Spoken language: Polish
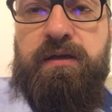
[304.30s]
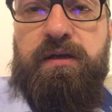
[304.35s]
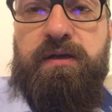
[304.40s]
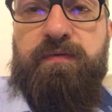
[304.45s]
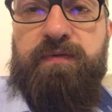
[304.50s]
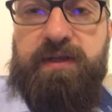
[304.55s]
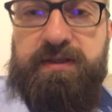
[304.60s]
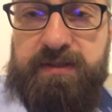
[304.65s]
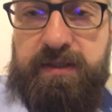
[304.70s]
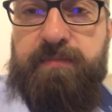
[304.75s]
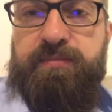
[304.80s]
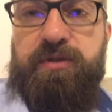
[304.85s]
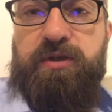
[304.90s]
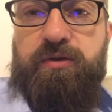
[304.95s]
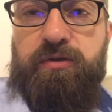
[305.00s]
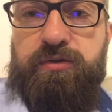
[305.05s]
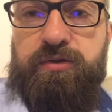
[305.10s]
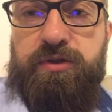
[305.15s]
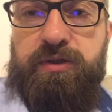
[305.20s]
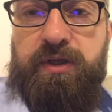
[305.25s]
w
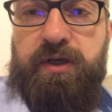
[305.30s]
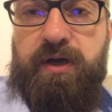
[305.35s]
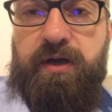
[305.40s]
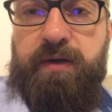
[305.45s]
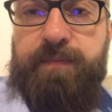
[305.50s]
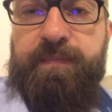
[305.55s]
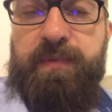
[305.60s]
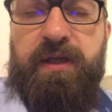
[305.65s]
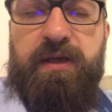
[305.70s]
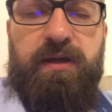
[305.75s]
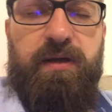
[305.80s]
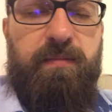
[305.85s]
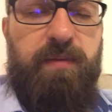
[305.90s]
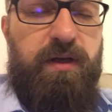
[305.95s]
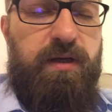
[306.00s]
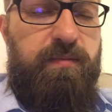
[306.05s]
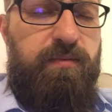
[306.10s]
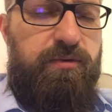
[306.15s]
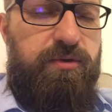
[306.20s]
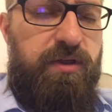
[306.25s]
następnych odcinkach.
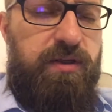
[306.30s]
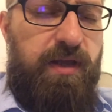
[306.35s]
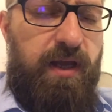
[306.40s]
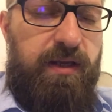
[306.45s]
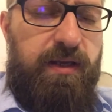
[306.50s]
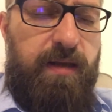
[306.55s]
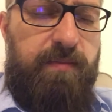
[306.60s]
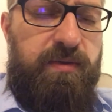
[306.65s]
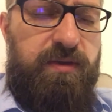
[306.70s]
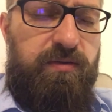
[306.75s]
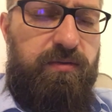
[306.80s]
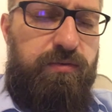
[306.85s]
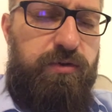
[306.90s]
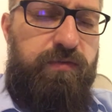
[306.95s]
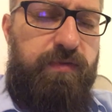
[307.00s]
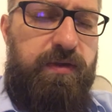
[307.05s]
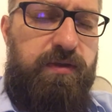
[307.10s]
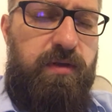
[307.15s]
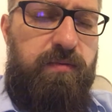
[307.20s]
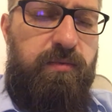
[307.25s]
Panie Boże, daj nam tą
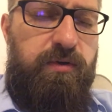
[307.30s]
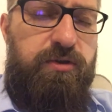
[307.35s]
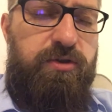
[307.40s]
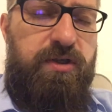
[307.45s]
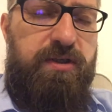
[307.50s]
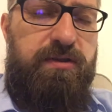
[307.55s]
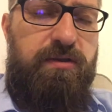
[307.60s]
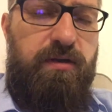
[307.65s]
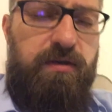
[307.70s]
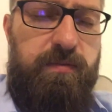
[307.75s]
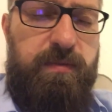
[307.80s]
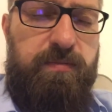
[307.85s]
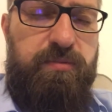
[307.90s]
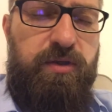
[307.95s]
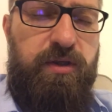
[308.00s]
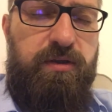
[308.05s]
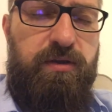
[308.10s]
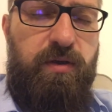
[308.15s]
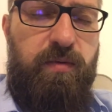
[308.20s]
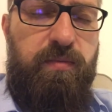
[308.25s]
świadomość, że stoimy
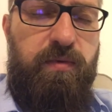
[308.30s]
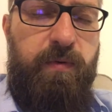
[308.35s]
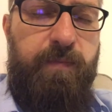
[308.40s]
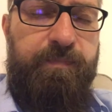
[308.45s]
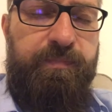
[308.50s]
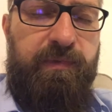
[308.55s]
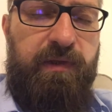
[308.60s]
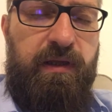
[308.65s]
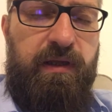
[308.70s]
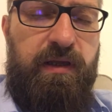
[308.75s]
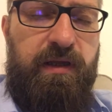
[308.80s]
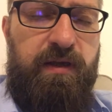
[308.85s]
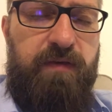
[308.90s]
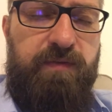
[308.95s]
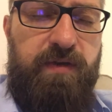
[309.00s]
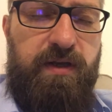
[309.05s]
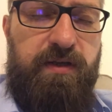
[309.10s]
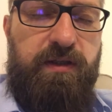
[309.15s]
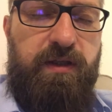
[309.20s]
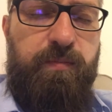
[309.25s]
przed Tobą,
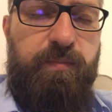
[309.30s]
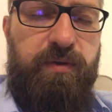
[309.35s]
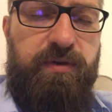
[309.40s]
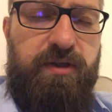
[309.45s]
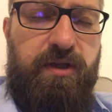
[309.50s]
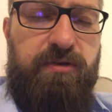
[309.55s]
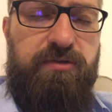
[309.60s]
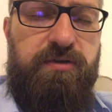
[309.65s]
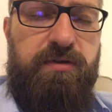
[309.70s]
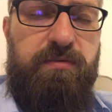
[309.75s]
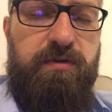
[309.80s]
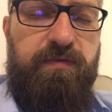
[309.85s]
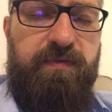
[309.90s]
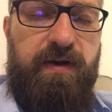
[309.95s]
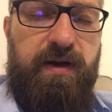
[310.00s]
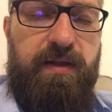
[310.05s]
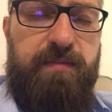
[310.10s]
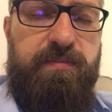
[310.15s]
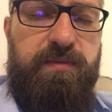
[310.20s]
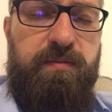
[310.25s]
wielki, potężnym,
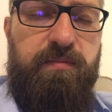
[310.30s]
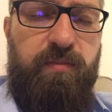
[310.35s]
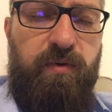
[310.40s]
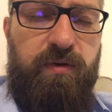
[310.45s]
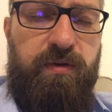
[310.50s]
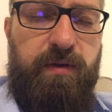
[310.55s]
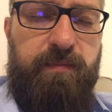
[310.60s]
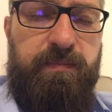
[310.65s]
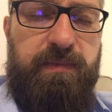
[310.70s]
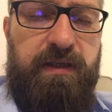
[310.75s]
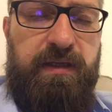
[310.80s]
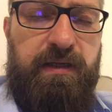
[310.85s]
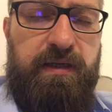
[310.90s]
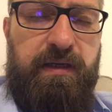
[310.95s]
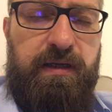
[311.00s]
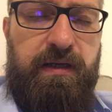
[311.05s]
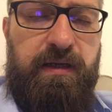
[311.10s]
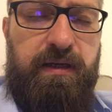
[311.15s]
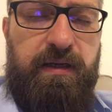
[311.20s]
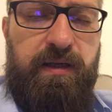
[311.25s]
chwalebnym Bogiem.
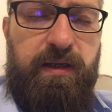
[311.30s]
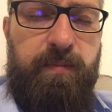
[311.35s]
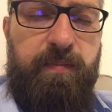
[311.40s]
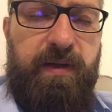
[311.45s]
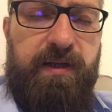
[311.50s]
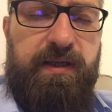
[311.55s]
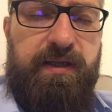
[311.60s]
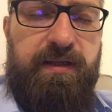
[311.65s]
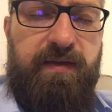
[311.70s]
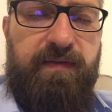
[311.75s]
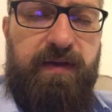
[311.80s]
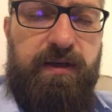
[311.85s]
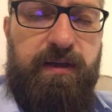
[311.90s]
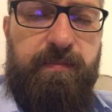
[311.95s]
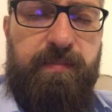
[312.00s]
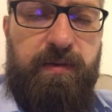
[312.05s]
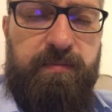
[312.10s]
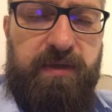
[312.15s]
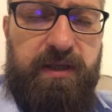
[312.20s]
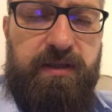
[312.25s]
I Panie, dawaj nam
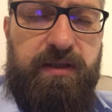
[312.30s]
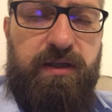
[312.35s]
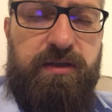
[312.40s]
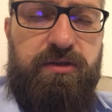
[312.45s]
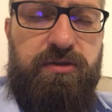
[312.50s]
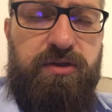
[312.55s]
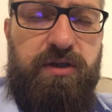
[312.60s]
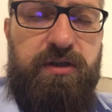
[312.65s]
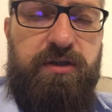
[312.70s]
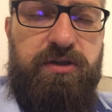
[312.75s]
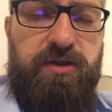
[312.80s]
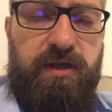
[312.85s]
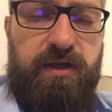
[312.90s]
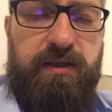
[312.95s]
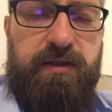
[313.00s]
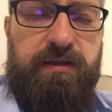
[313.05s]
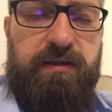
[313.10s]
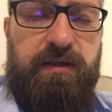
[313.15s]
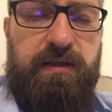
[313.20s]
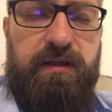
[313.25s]
pamiętać, że grzech